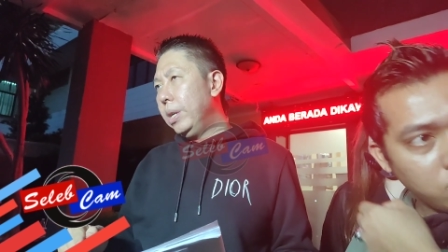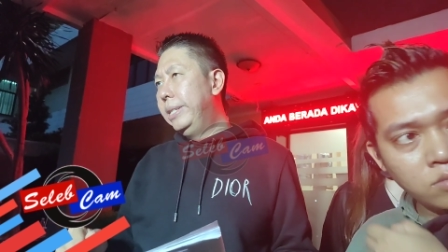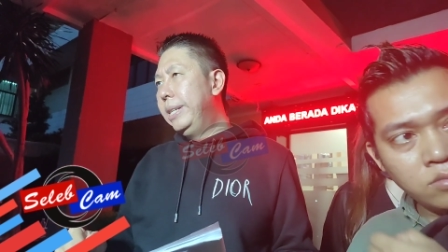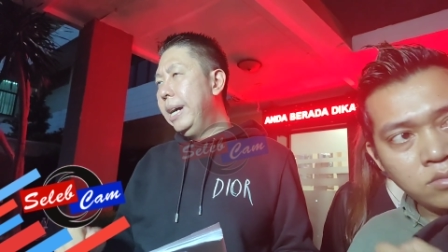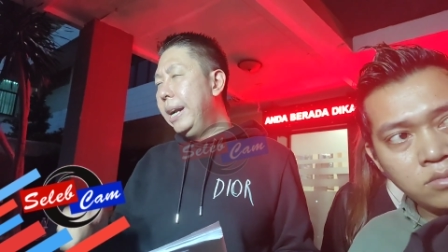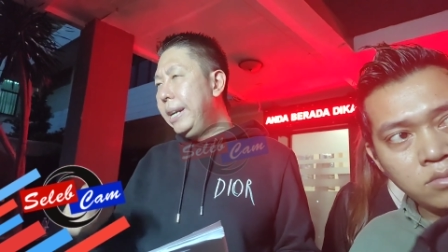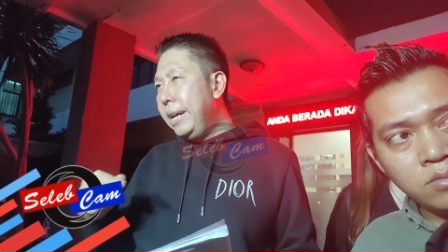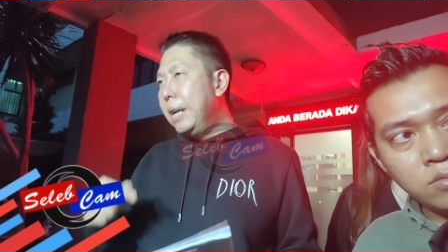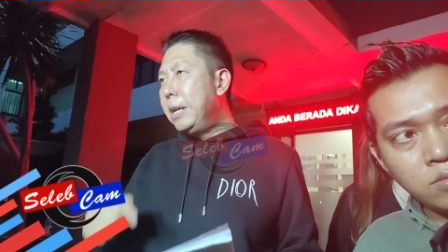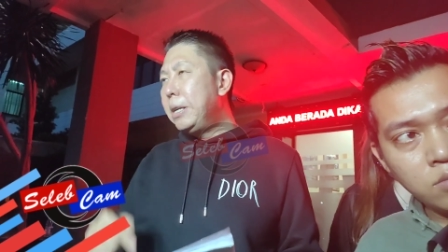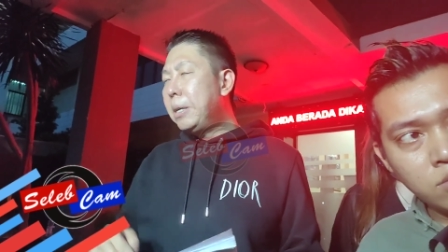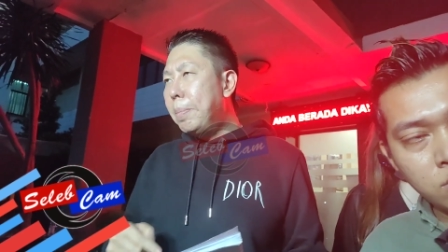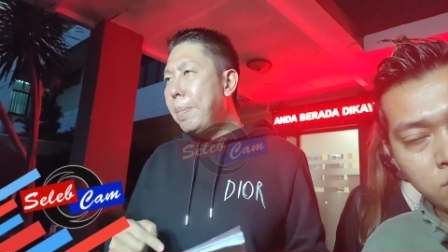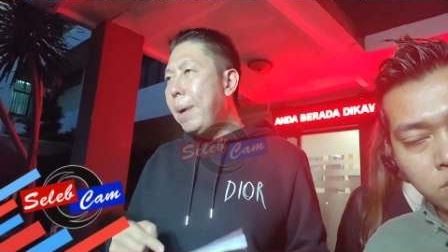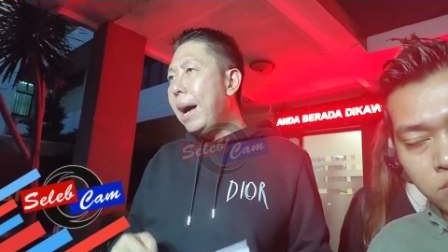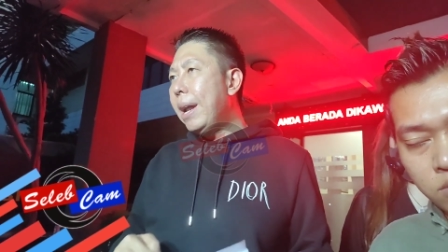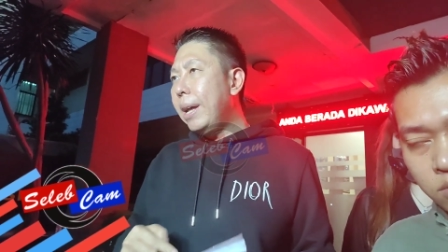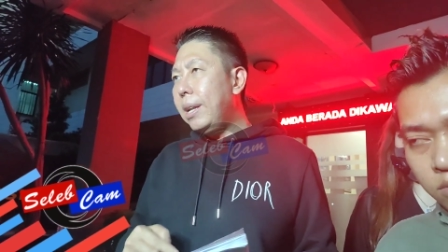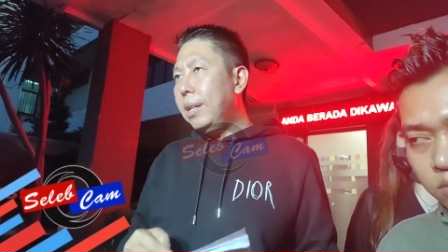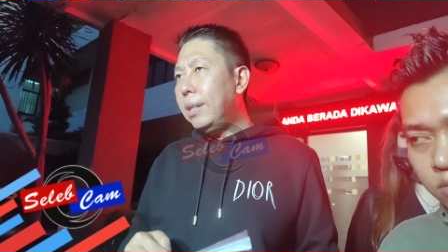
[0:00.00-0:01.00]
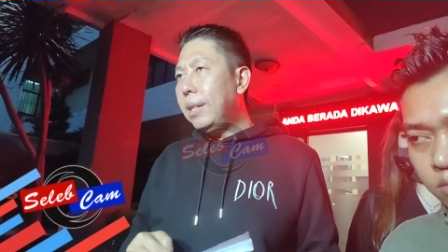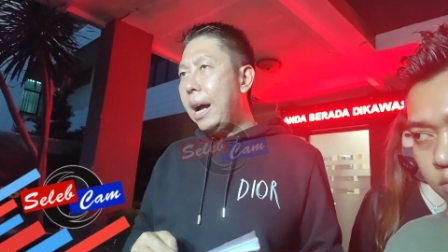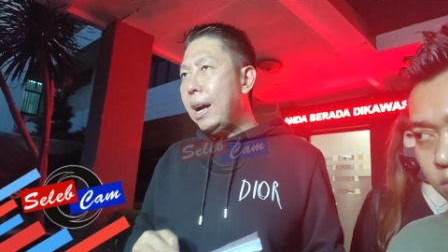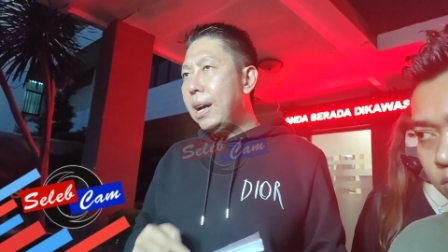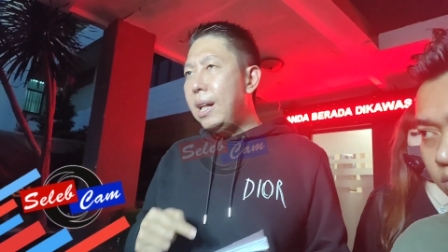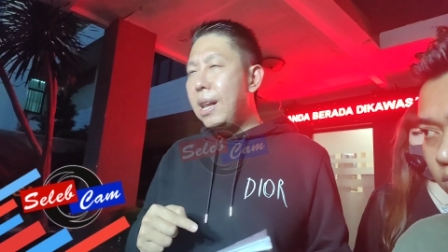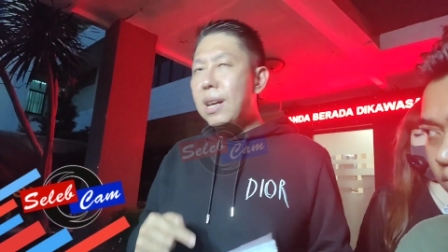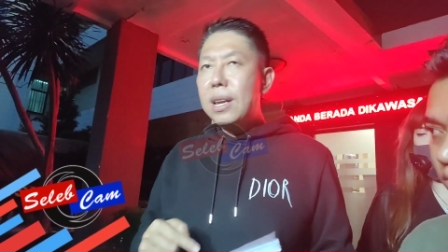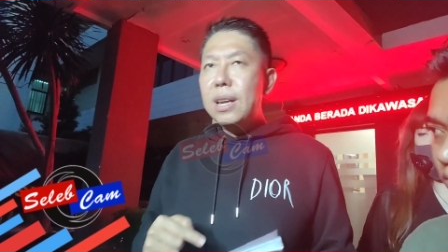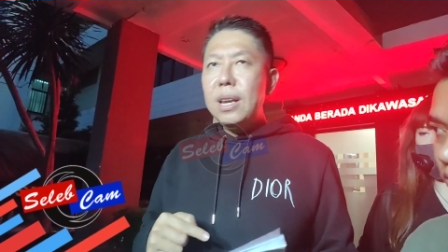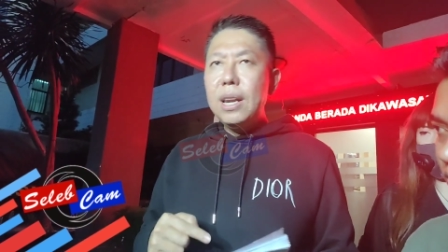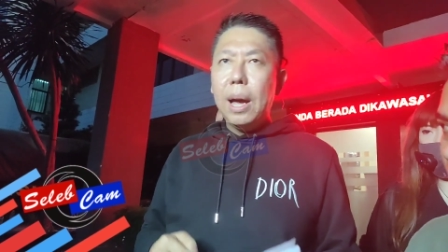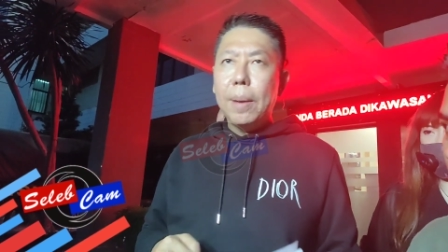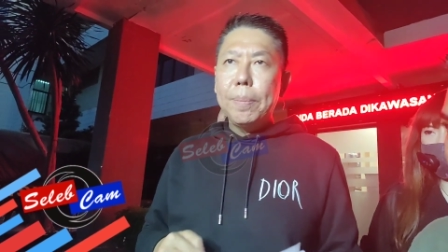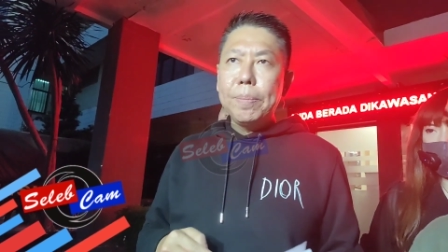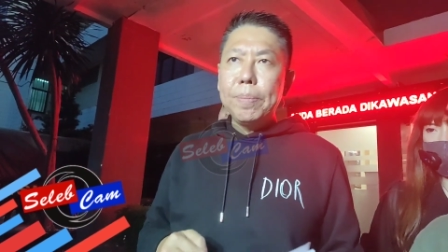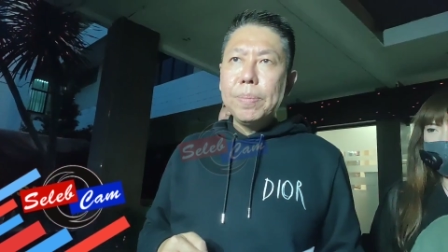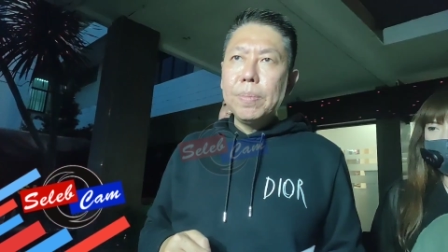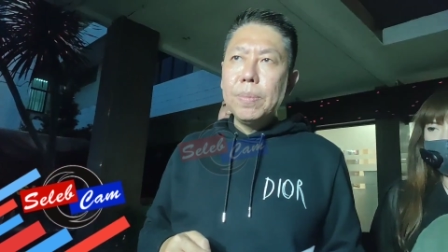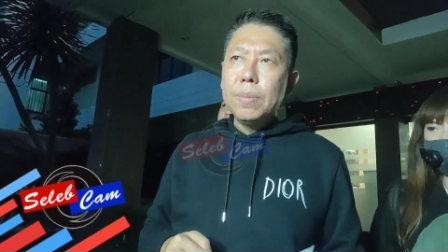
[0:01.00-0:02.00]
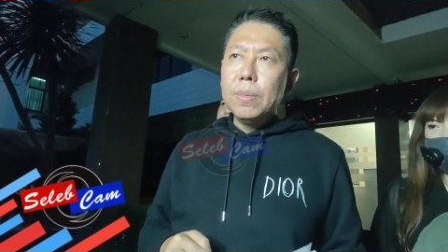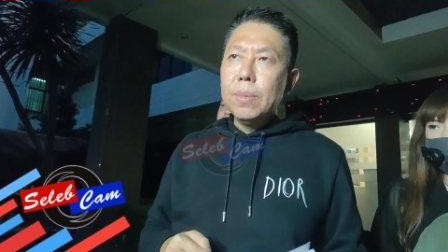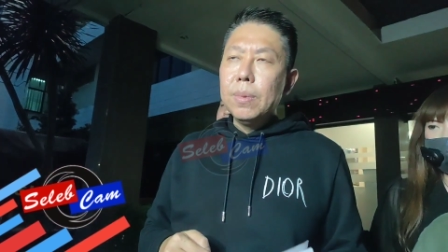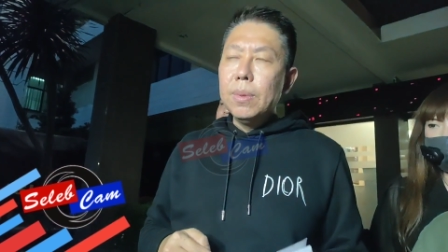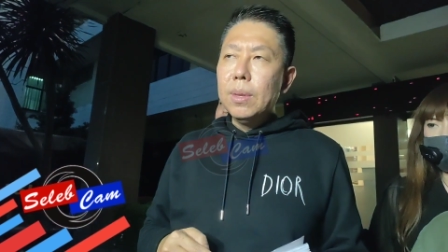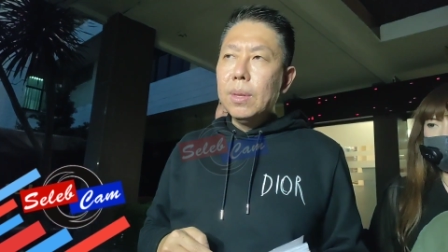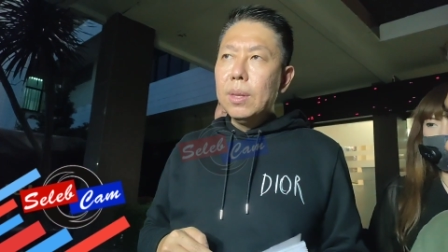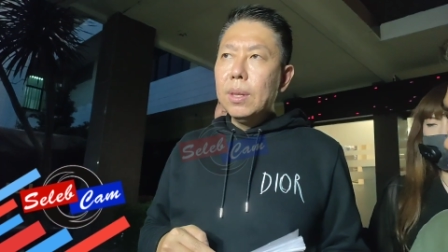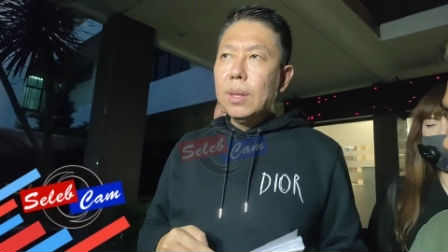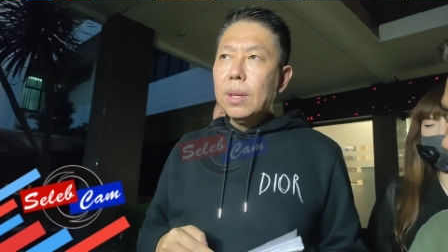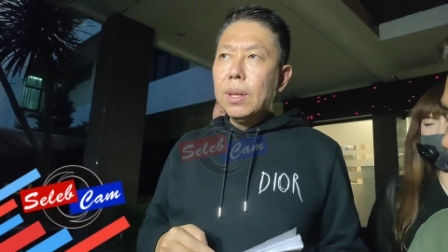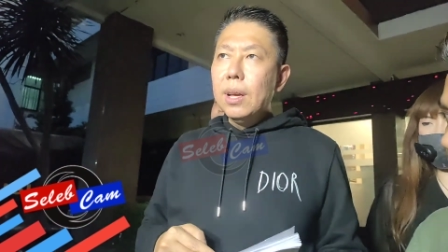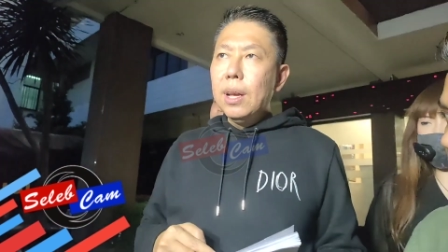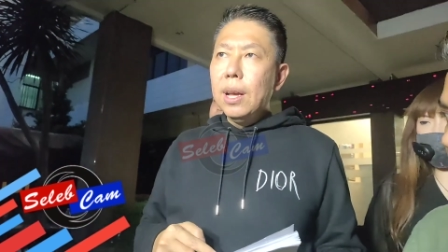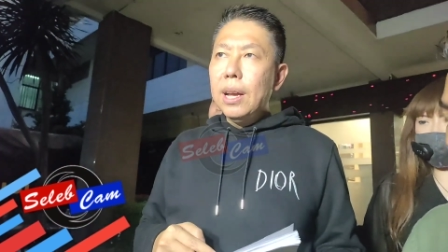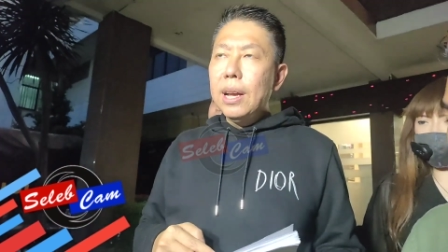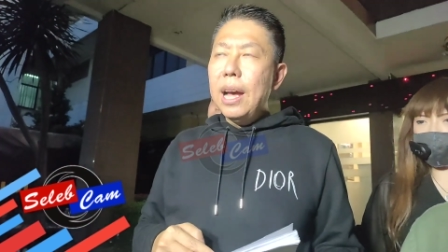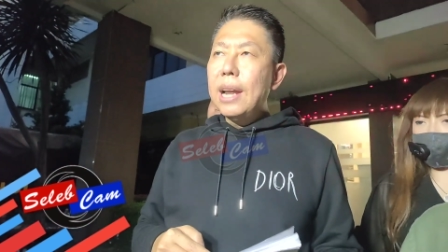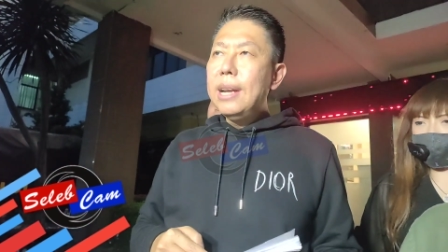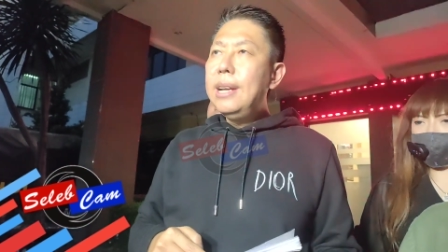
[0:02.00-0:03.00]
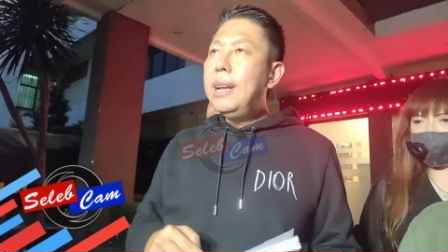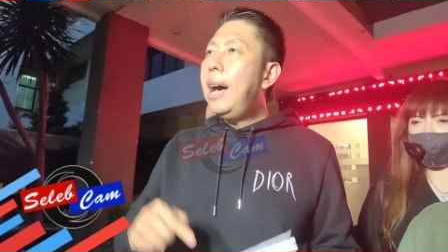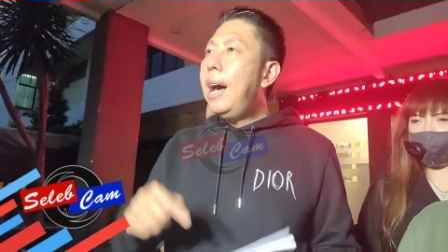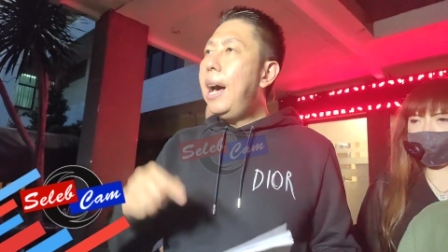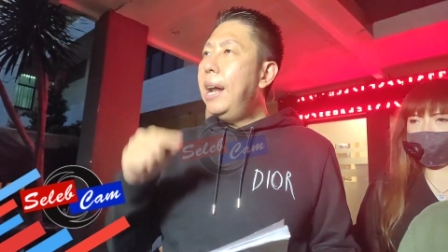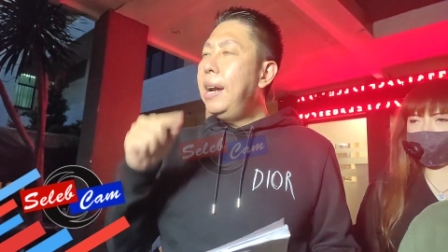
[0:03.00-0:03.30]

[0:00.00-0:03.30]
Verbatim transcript: kejadian kemarin tanggal 6 karena